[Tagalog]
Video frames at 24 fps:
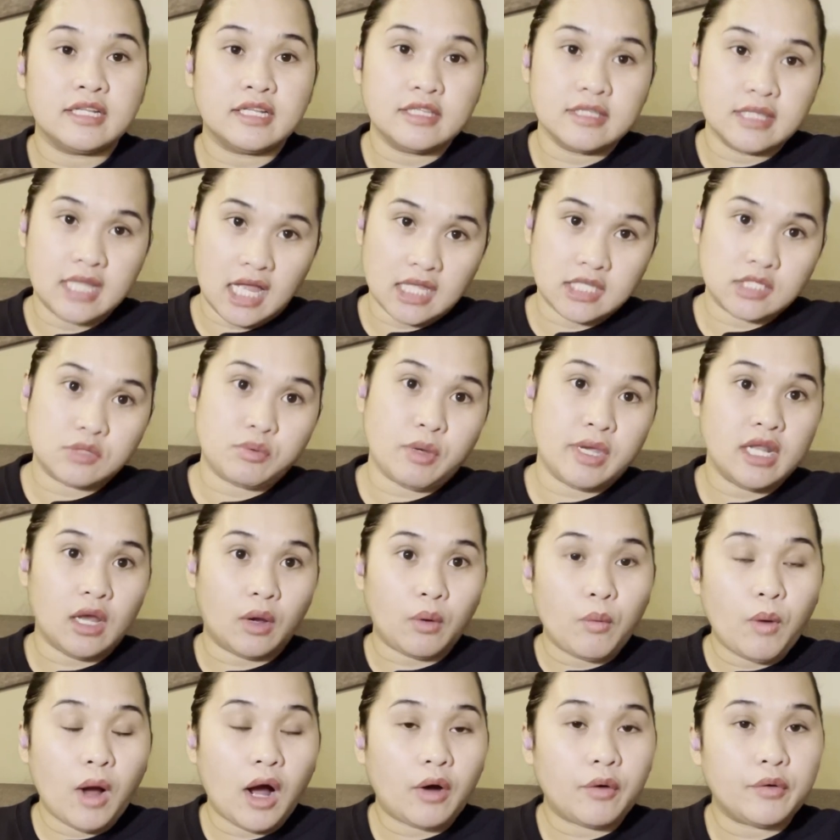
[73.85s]
That's why
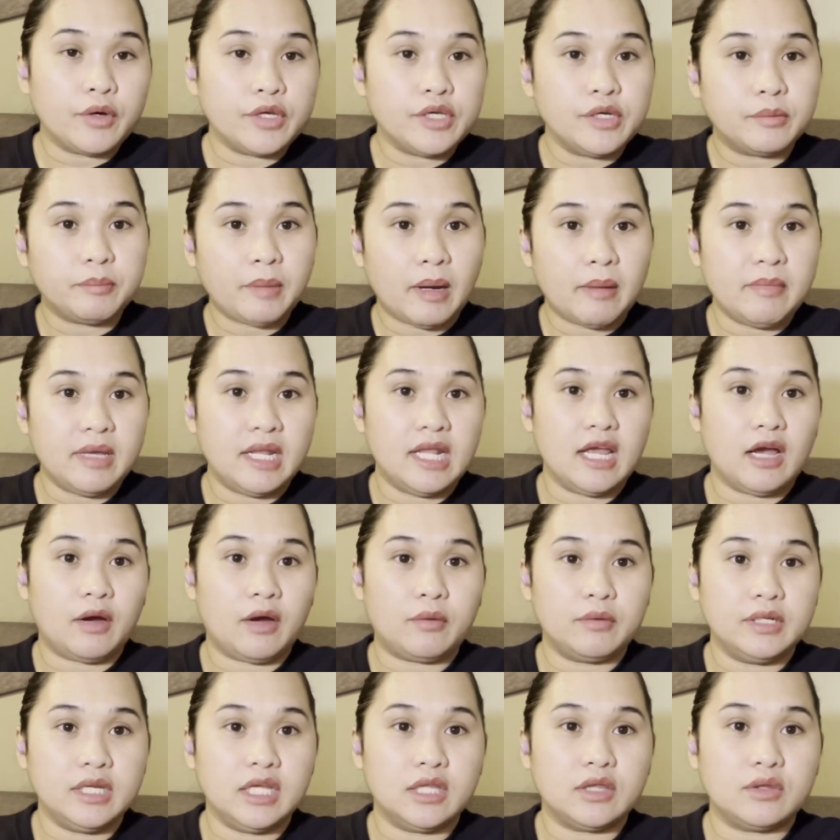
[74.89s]
nakuha ko yung pamilya
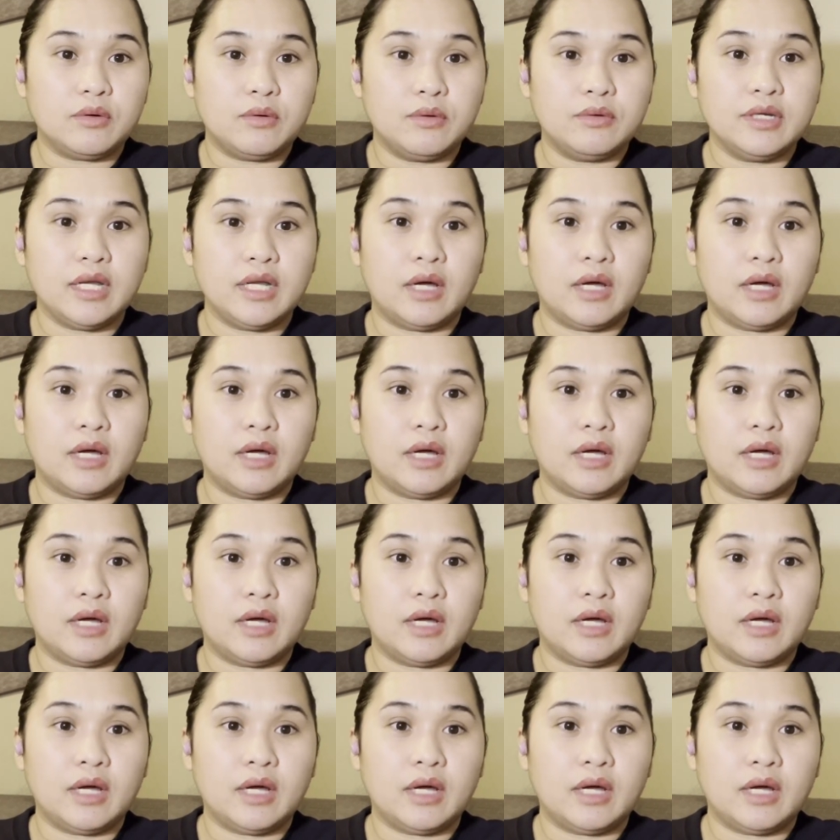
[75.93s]
ko dito.